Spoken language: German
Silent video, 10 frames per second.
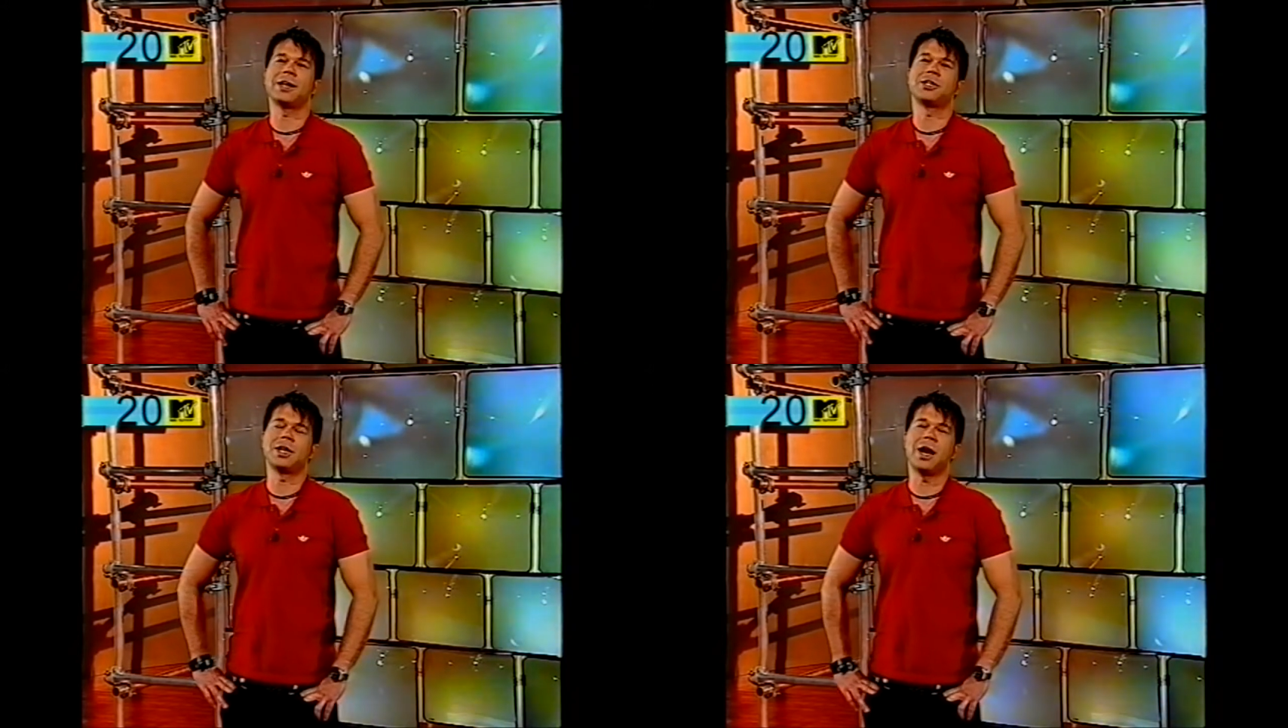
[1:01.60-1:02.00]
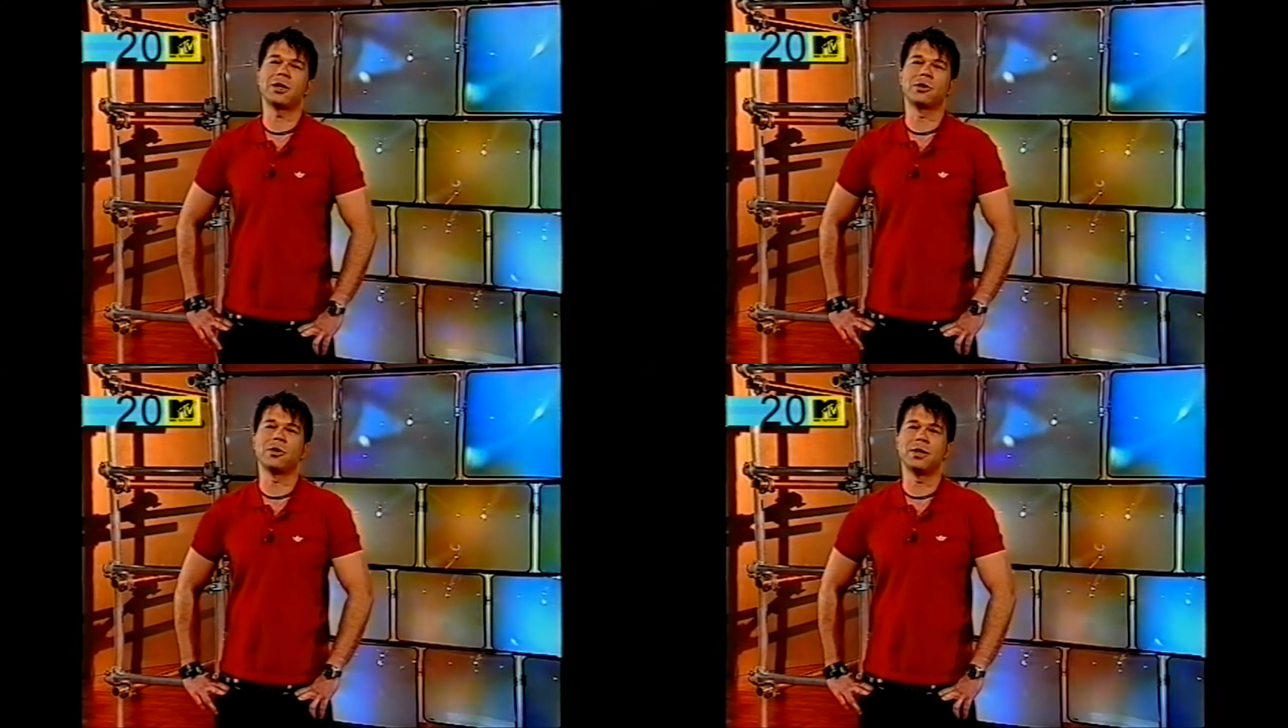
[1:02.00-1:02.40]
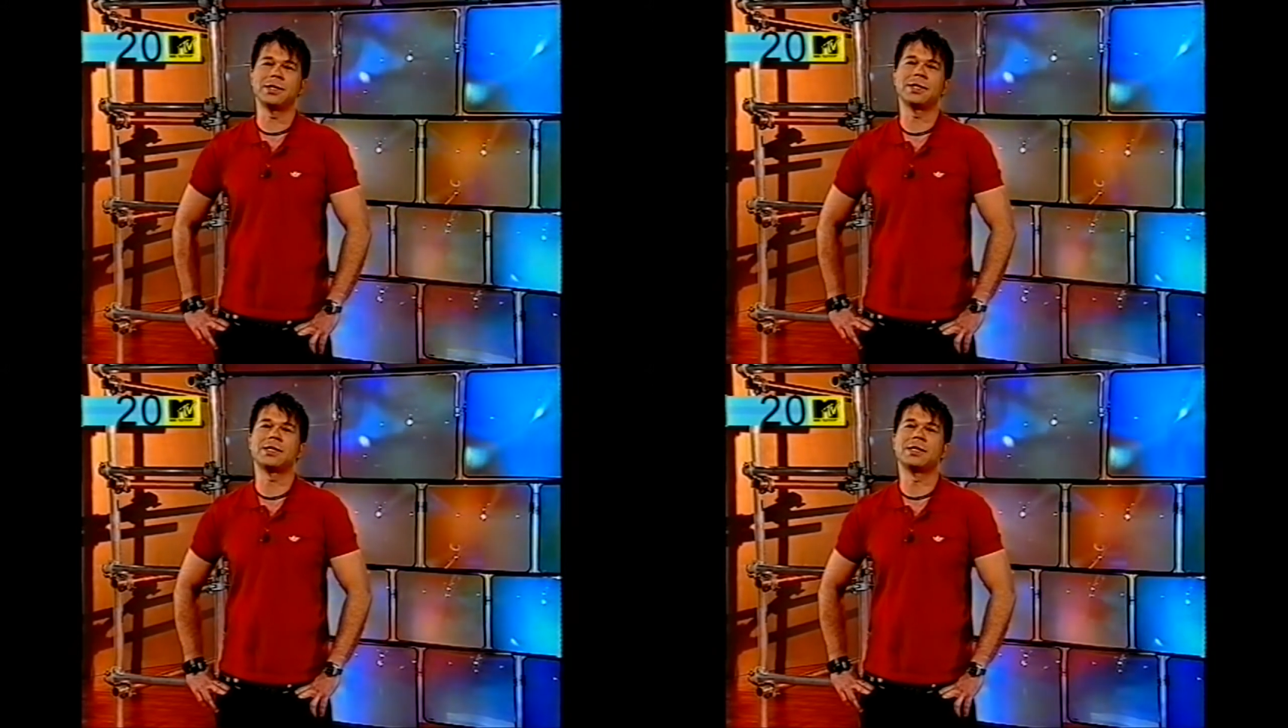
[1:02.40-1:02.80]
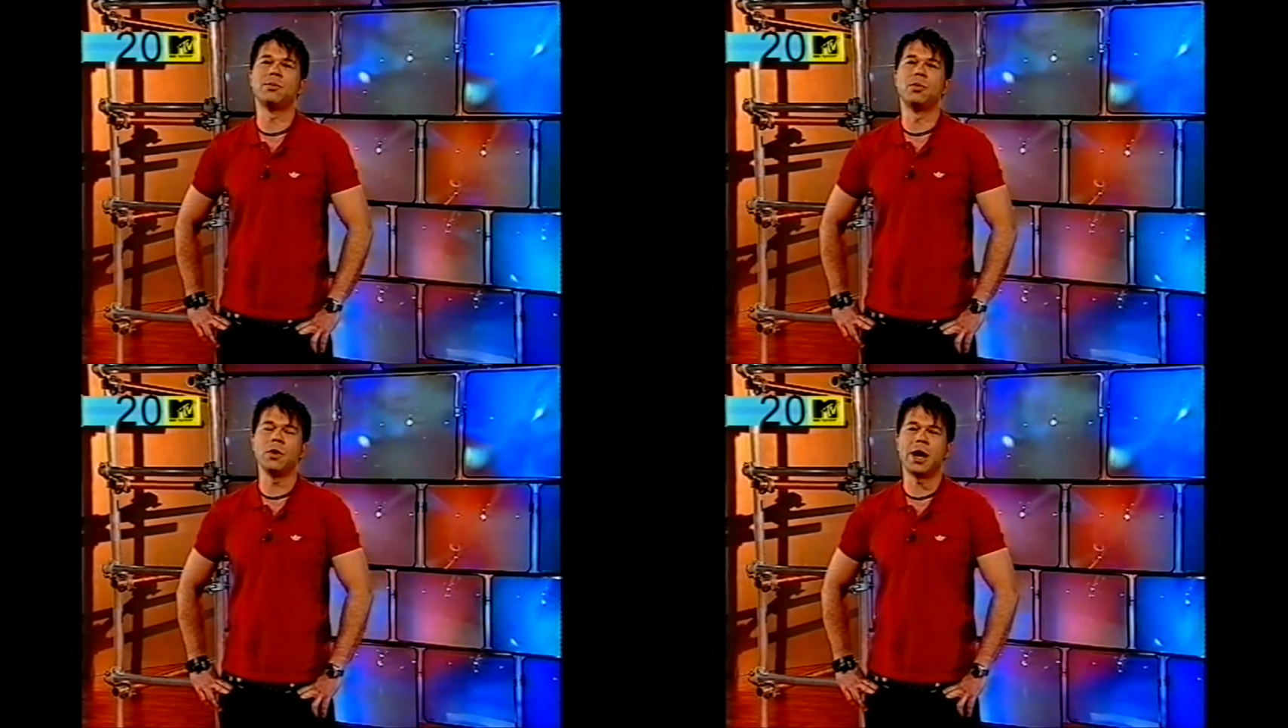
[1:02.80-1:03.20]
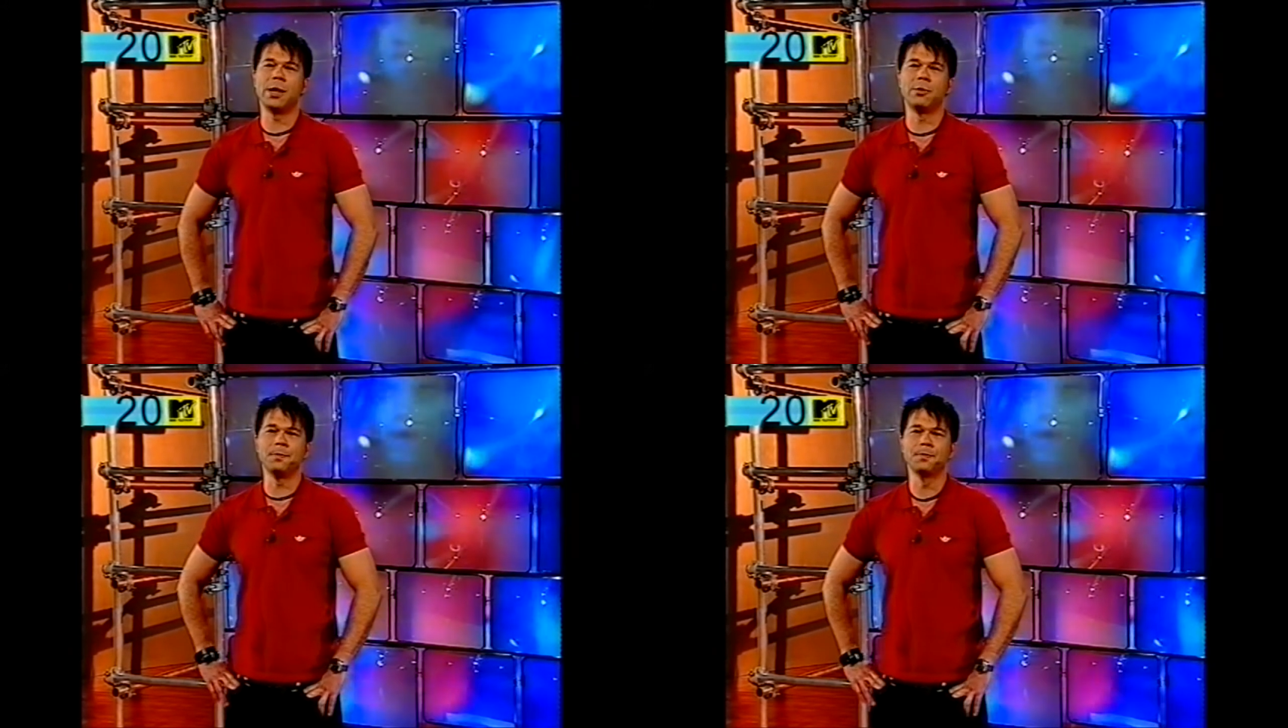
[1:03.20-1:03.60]
Da erschien ja 98 das
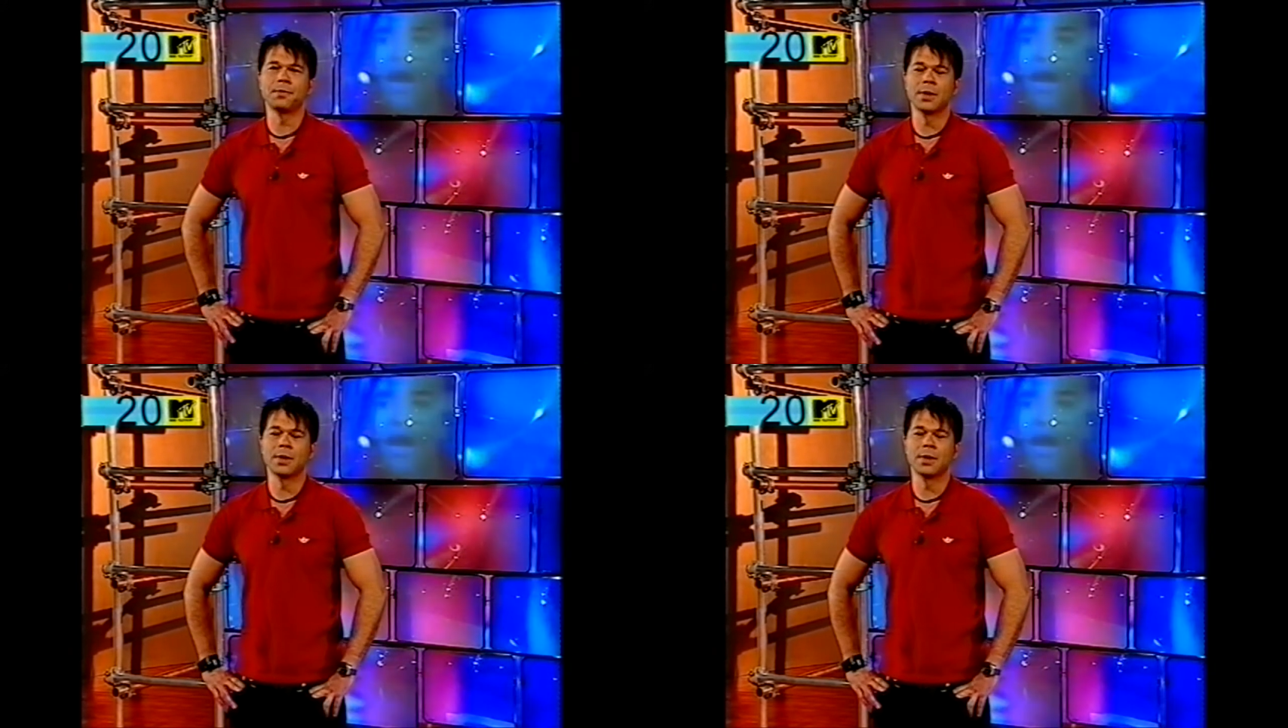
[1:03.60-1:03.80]
Debütalbum.